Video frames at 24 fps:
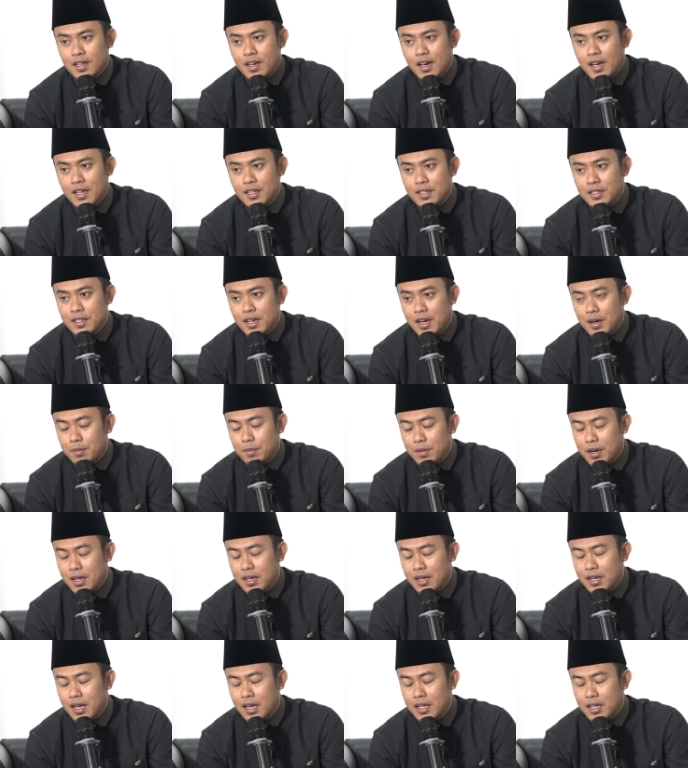
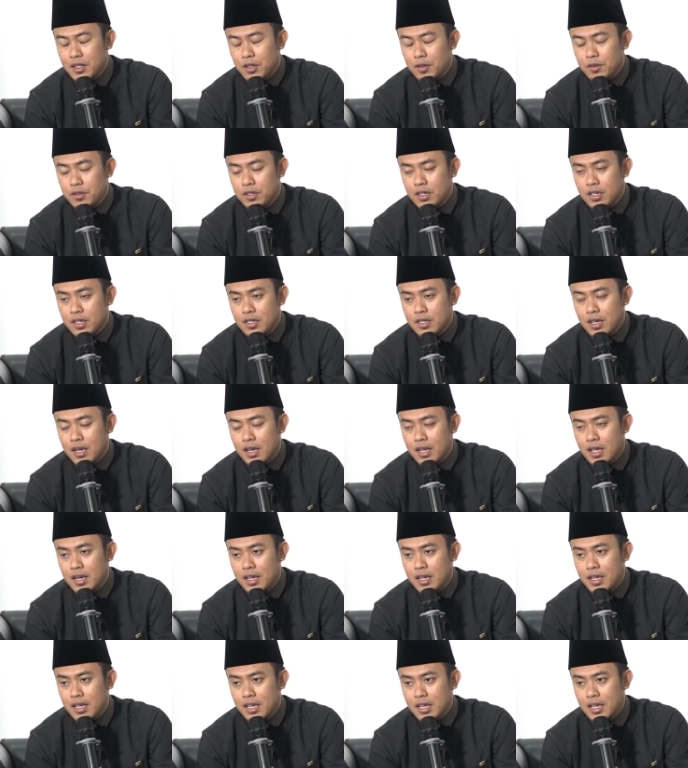ancaman atau siksa
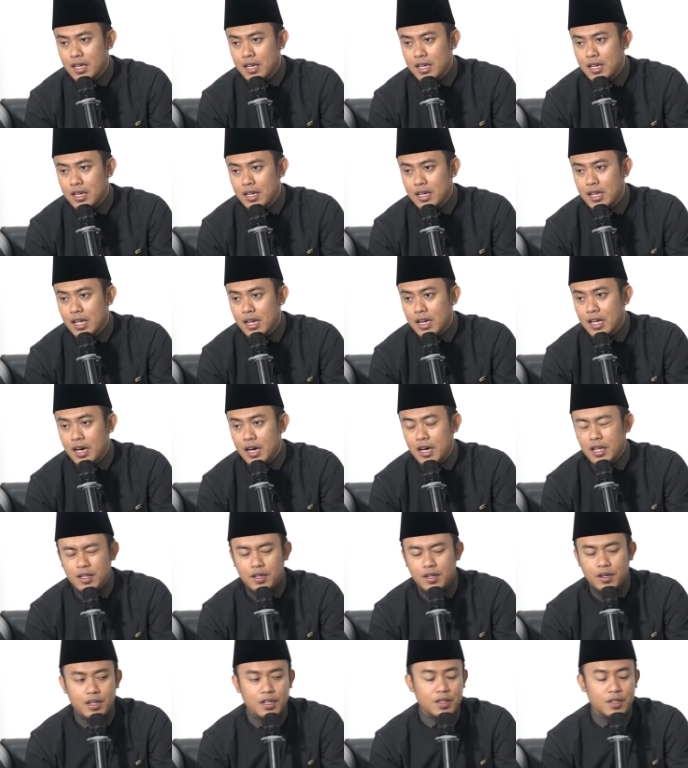dari dari
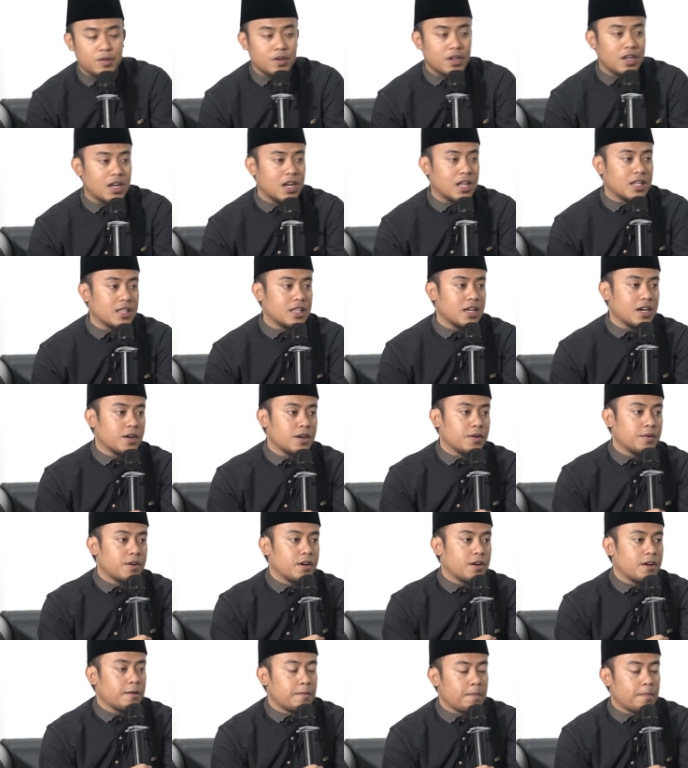Allah itu adalah
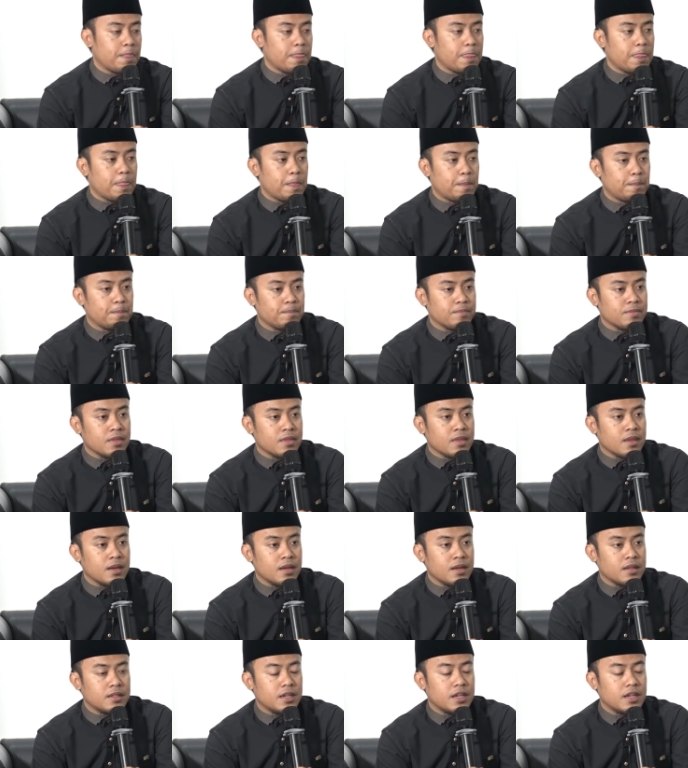takwa.
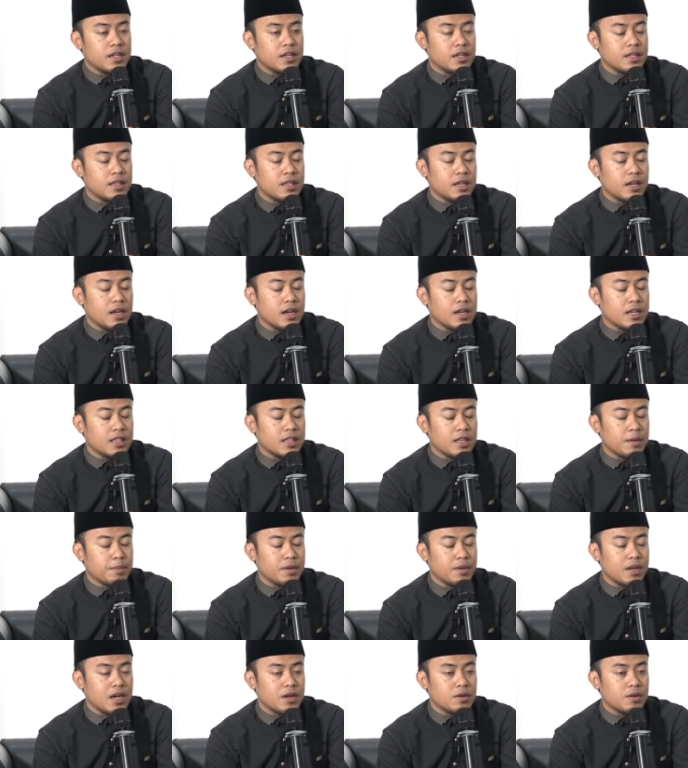Jadi ketika kita
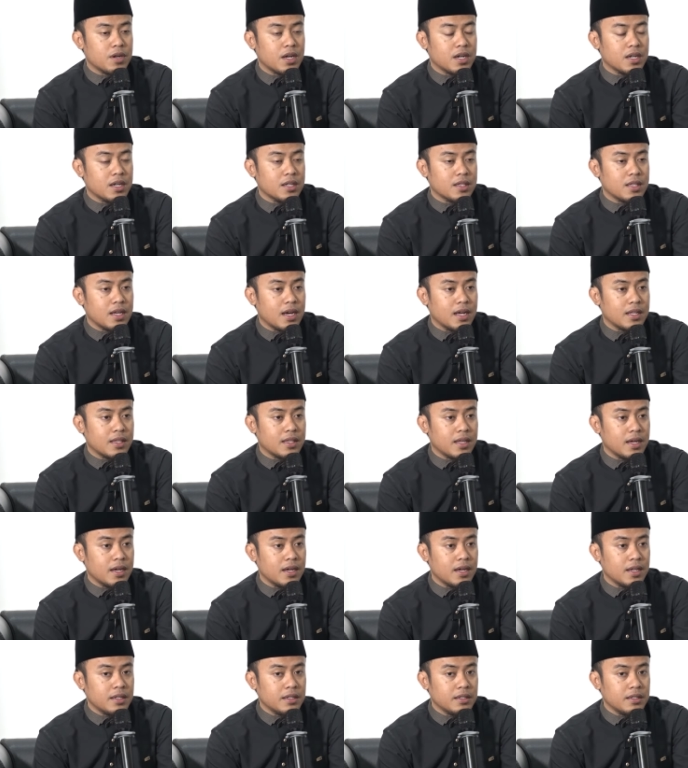melakukan
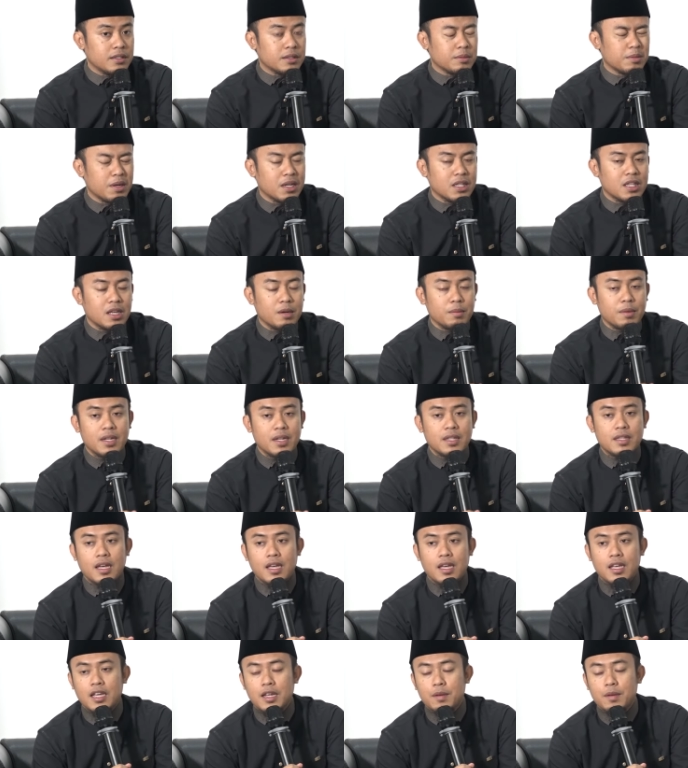ketaatan
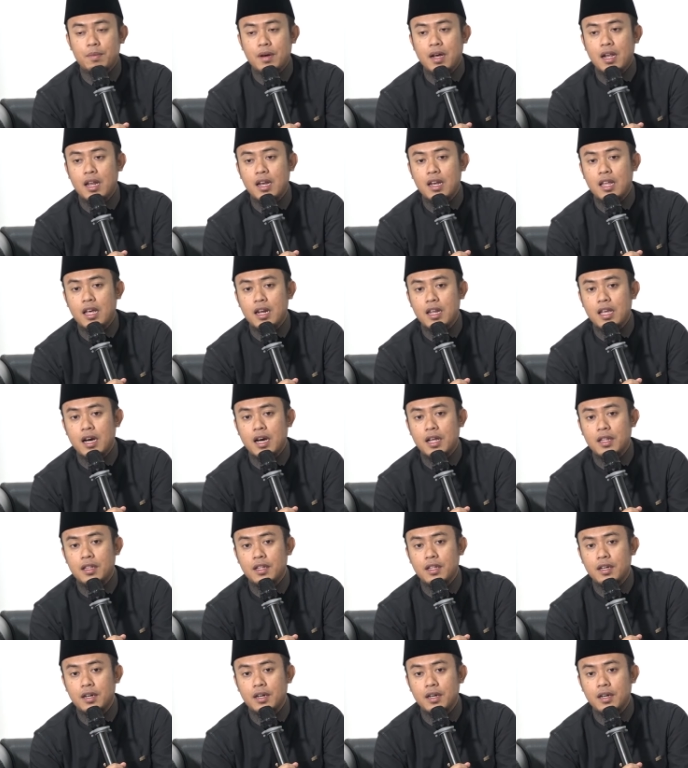semata-mata ingin pahala dari
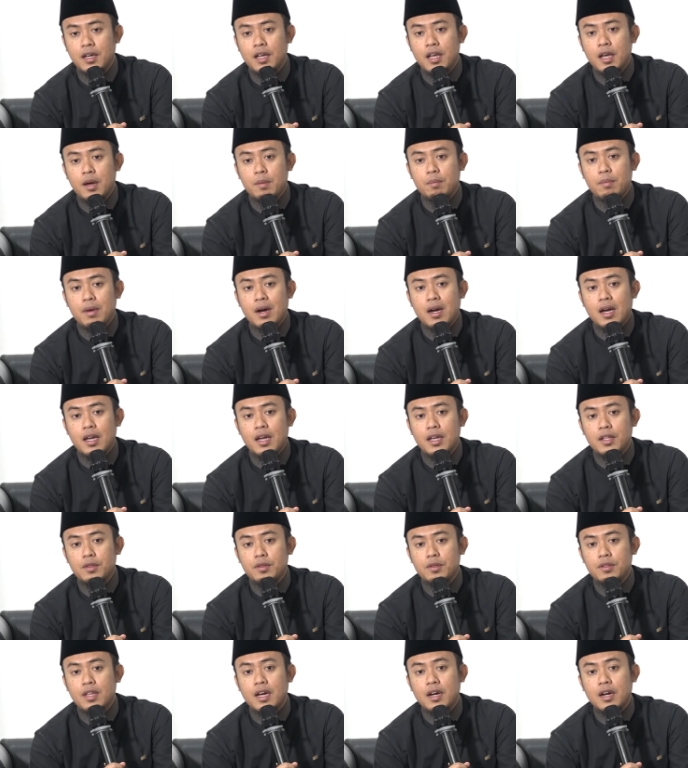Allah, maka
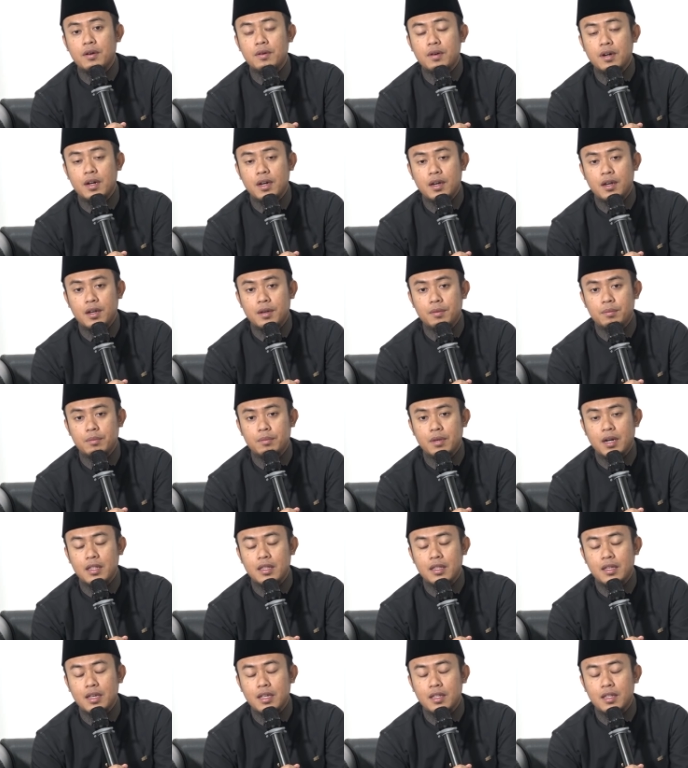itu takwa.
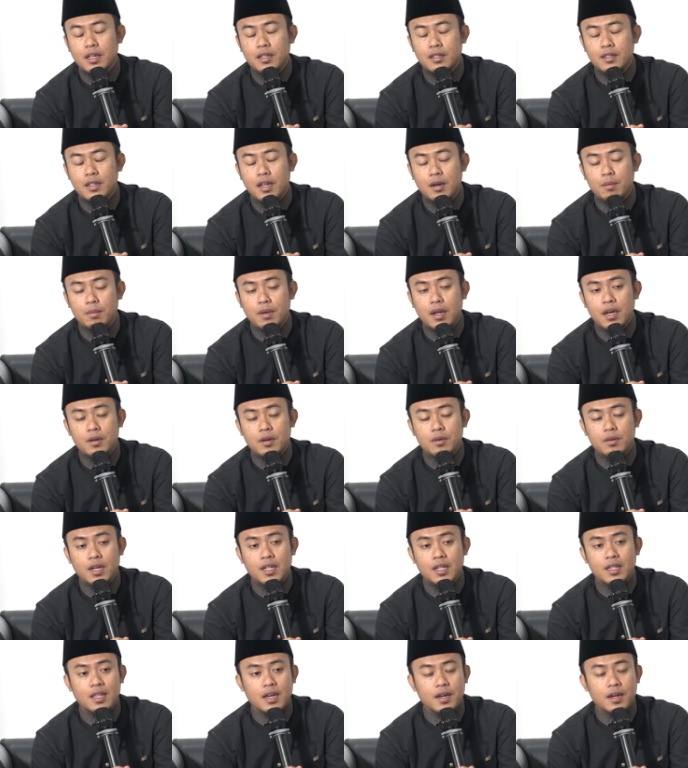Berarti kita sedang
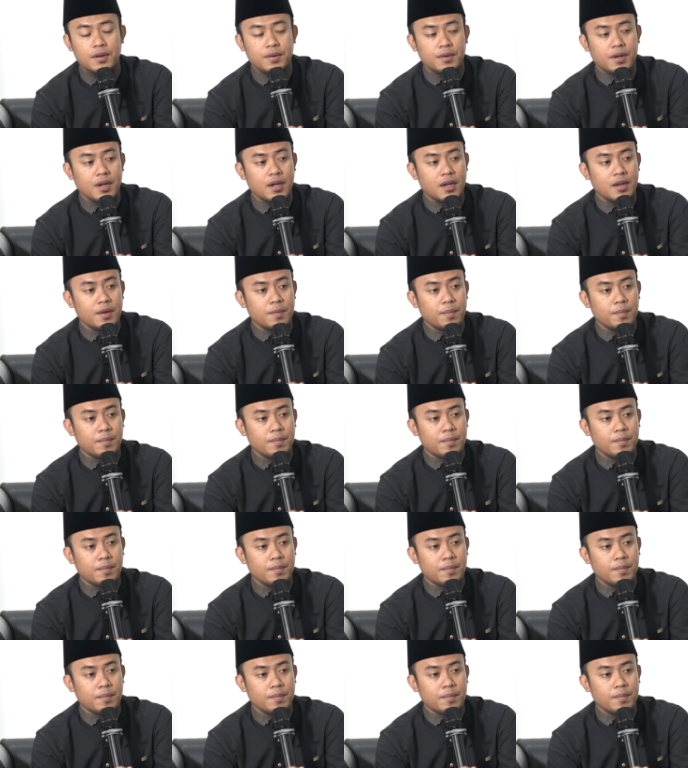melakukan takwa.